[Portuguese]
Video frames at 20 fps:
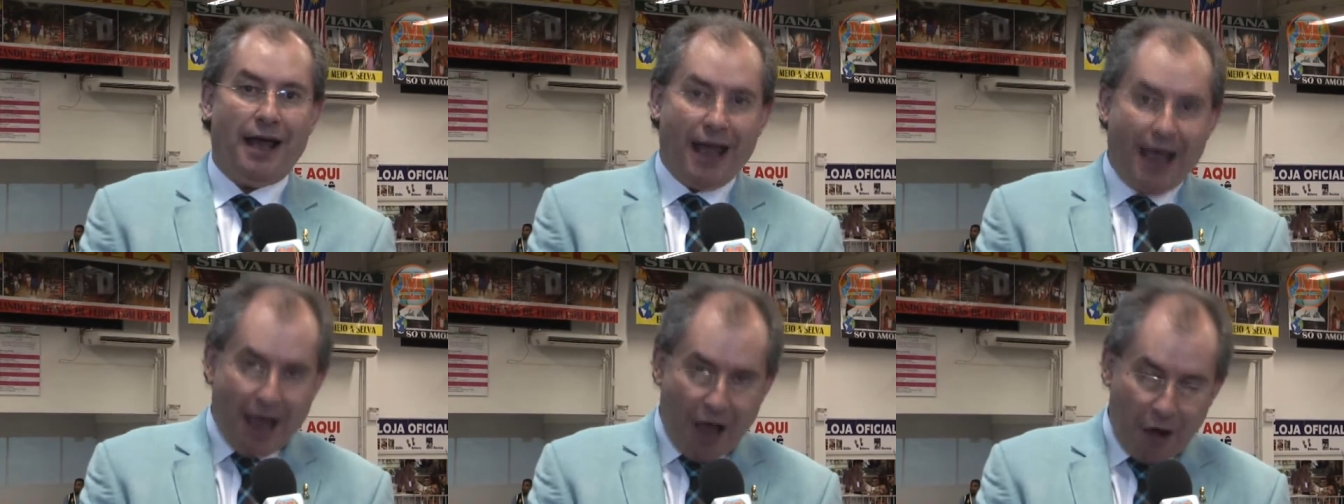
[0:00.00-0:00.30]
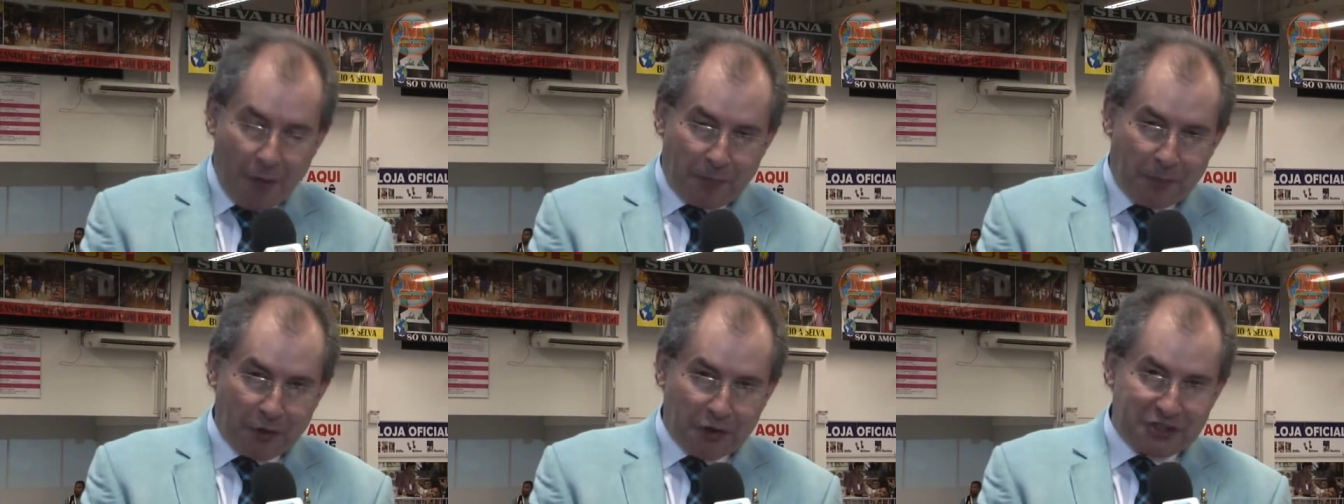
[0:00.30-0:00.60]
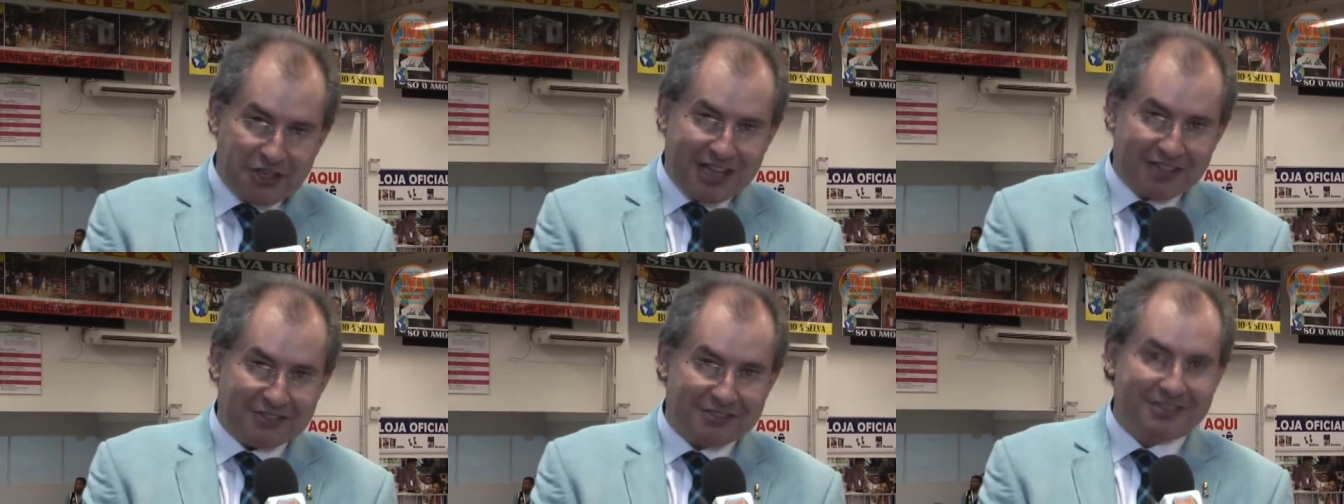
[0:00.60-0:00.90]
É um
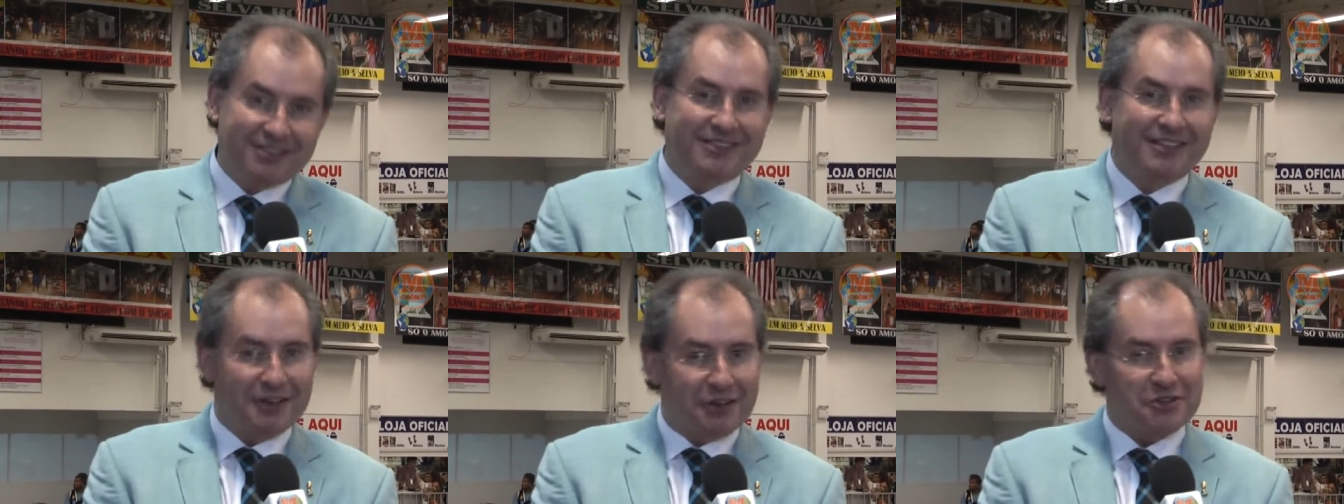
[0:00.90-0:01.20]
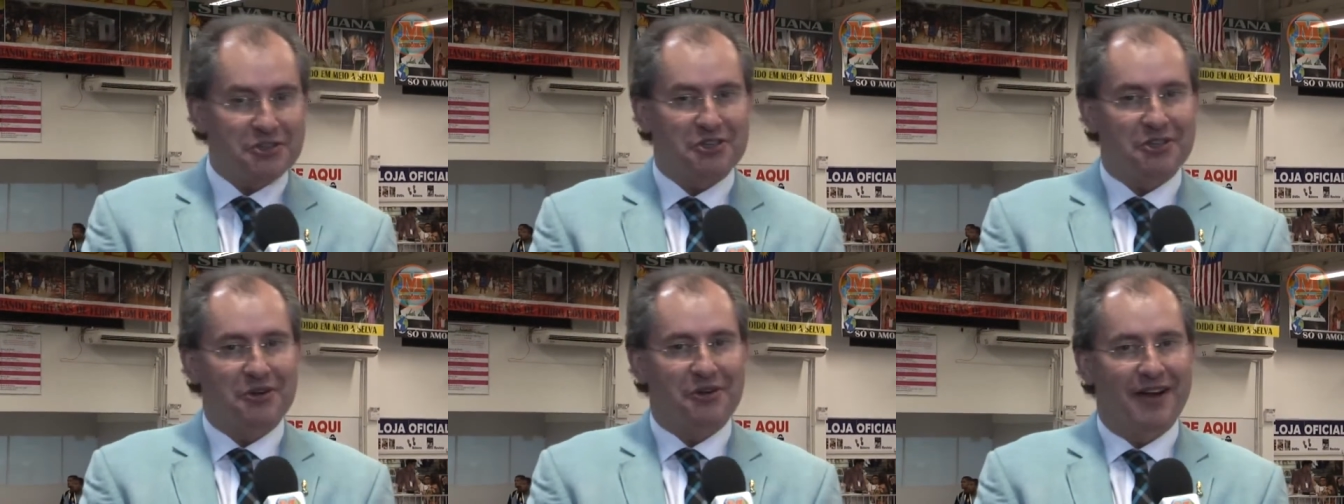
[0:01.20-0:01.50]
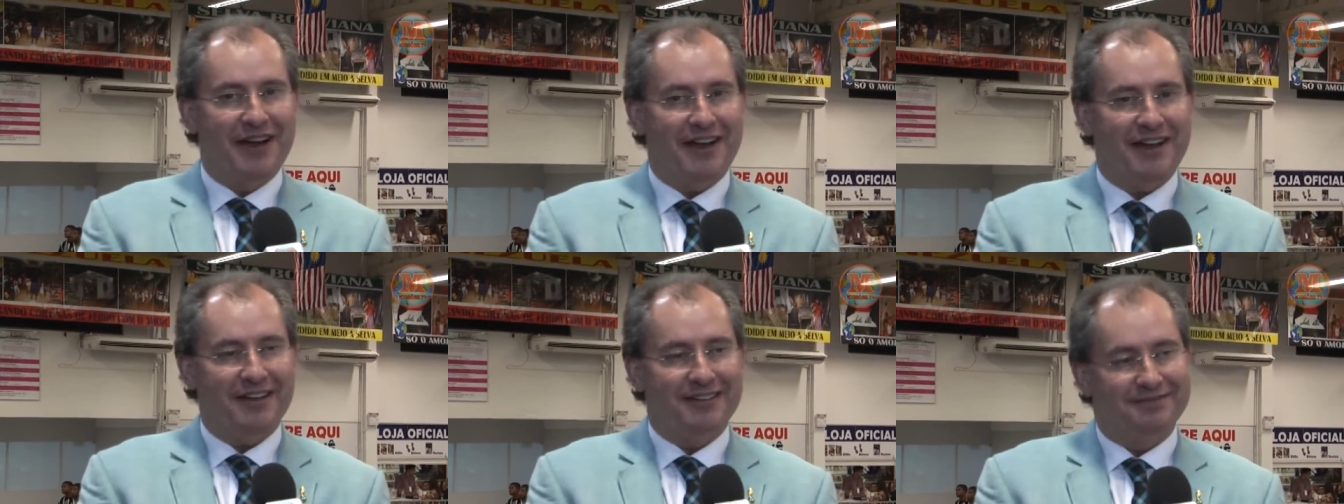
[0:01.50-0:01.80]
projeto de Deus ou não
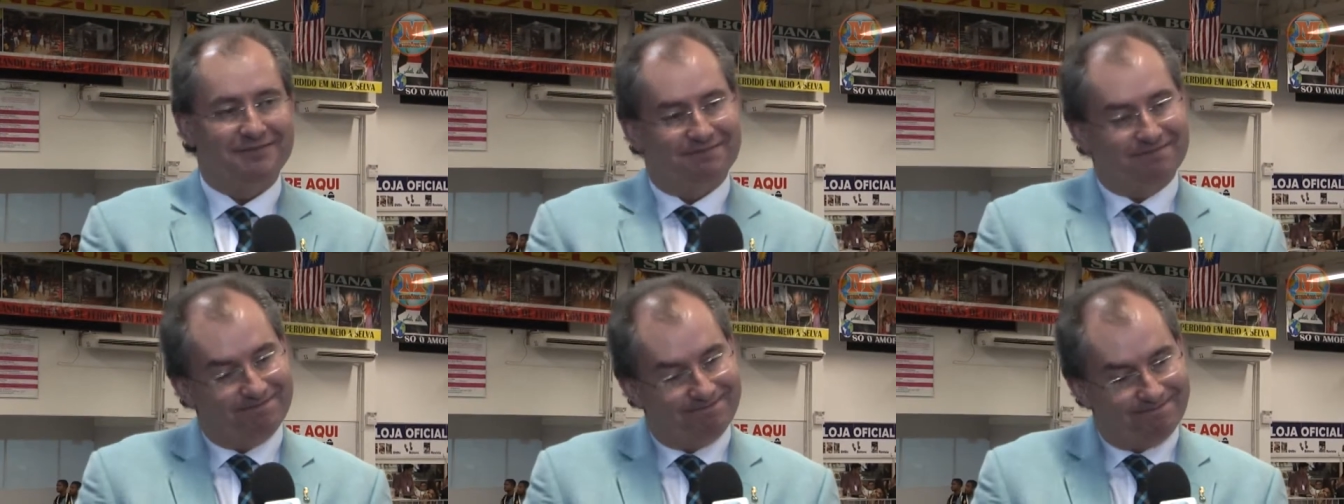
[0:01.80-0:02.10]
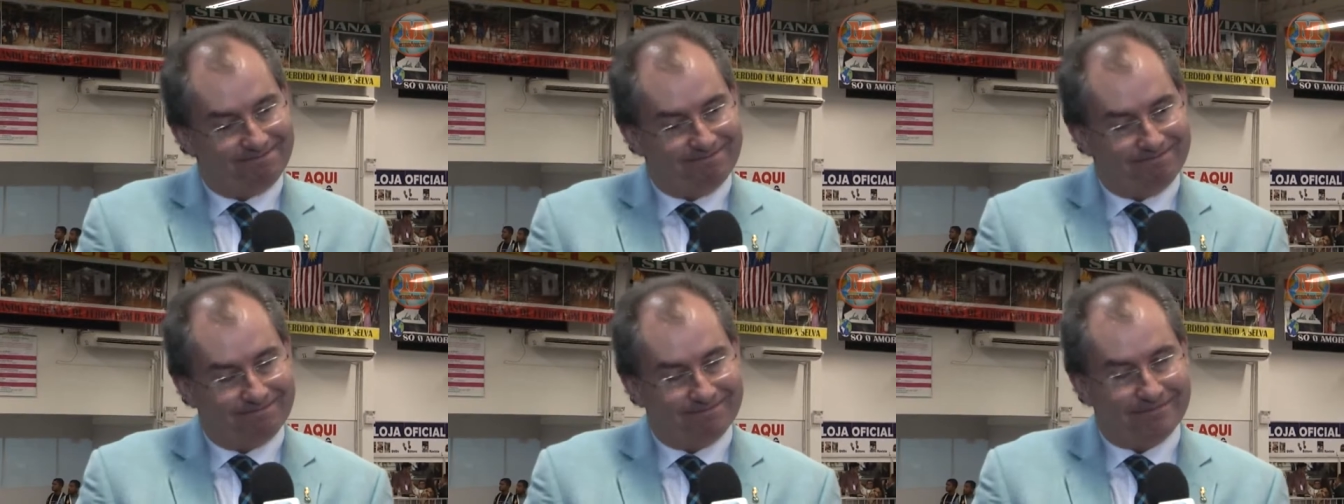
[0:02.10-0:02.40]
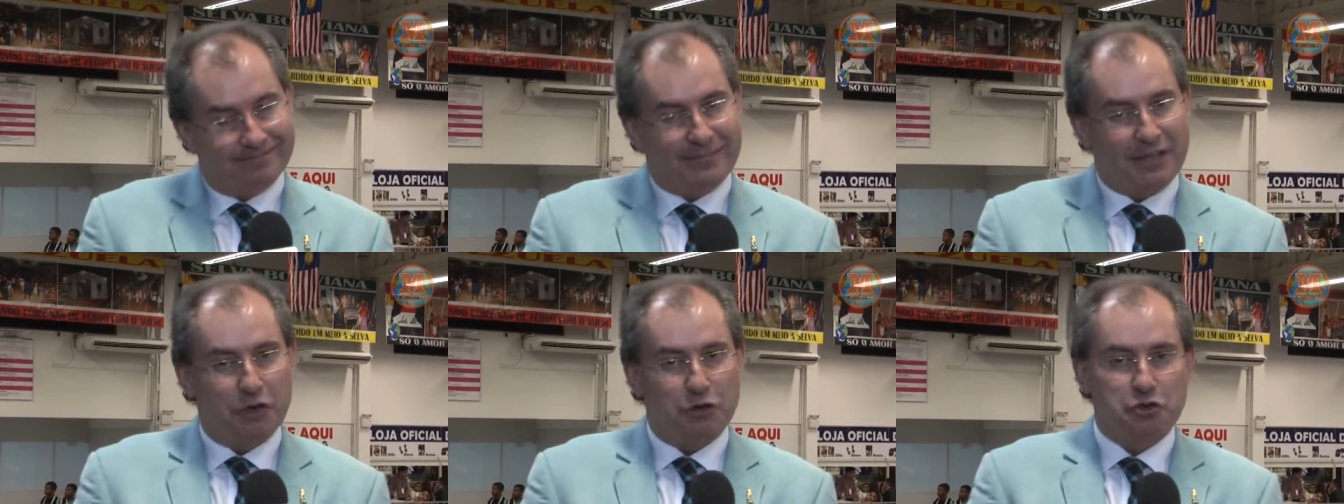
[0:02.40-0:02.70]
é?
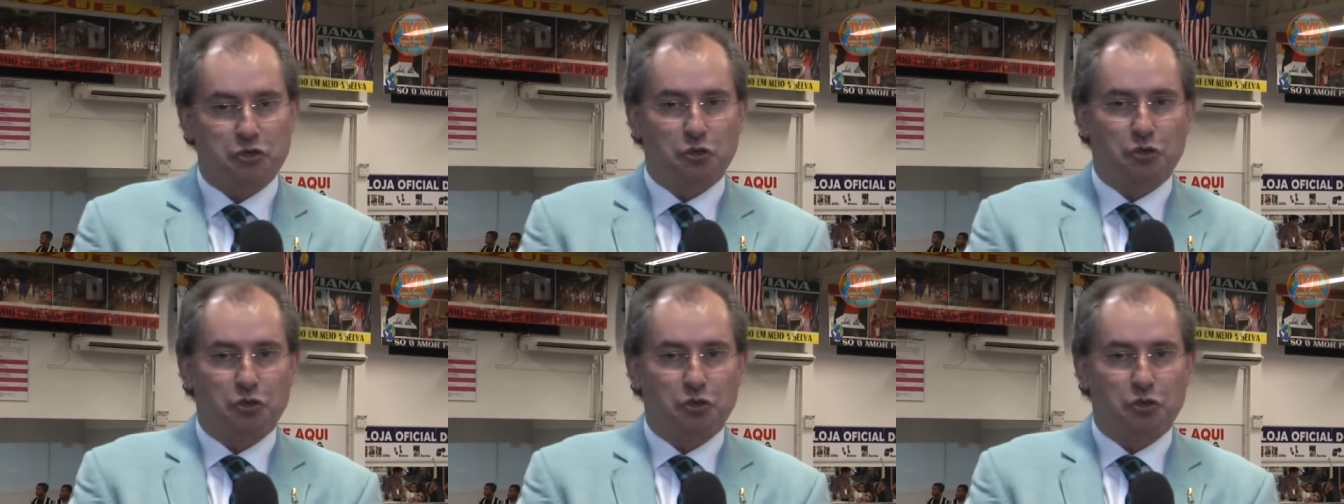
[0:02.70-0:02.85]
Deus